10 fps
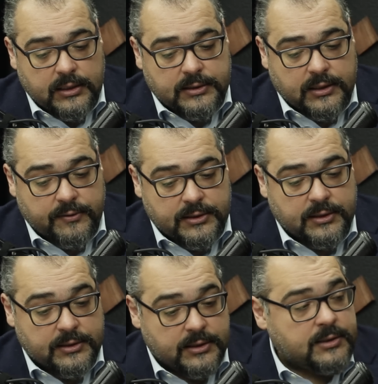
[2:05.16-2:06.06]
и,
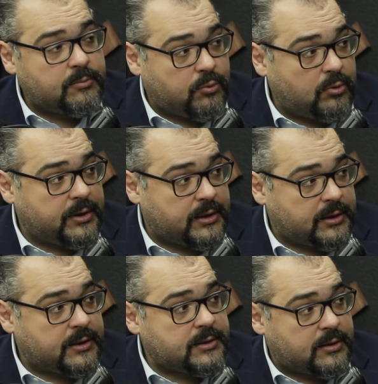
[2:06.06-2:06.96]
соответственно, естественно, полный
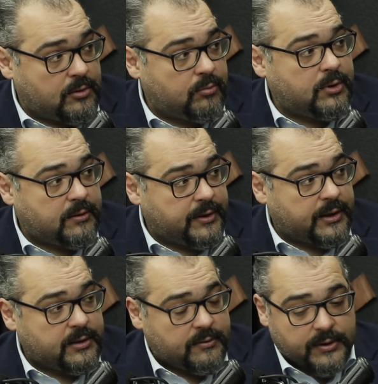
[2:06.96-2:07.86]
отказ от любых
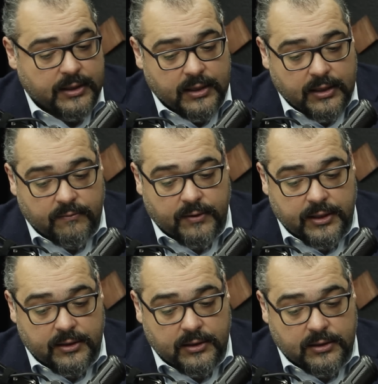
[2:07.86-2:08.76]
вариантов
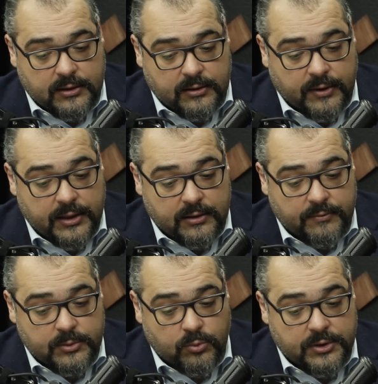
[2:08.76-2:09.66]
военных, э,
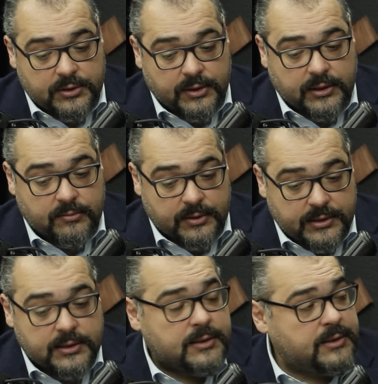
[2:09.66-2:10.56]
военного использования.
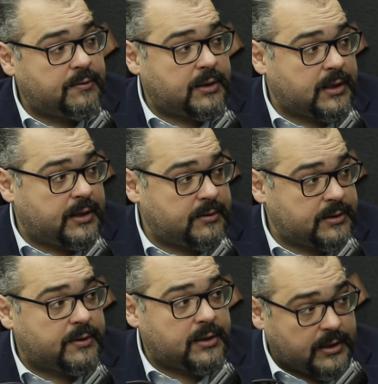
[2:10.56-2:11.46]
Естественно, Северная Корея,
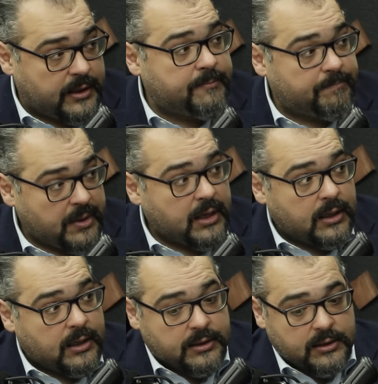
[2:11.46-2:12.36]
Северная Корея
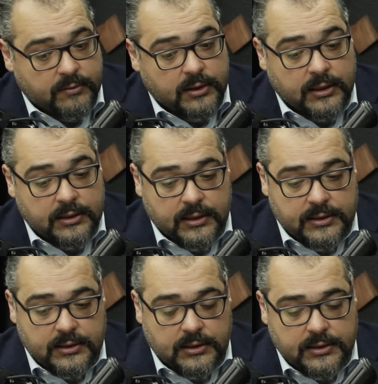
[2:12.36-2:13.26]
от этого
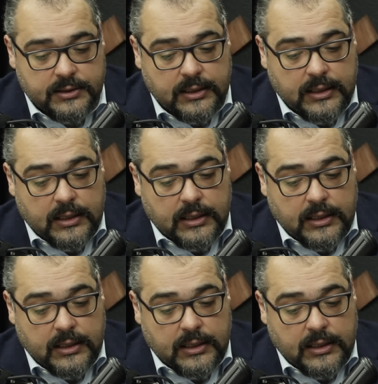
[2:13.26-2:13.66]
отказалась.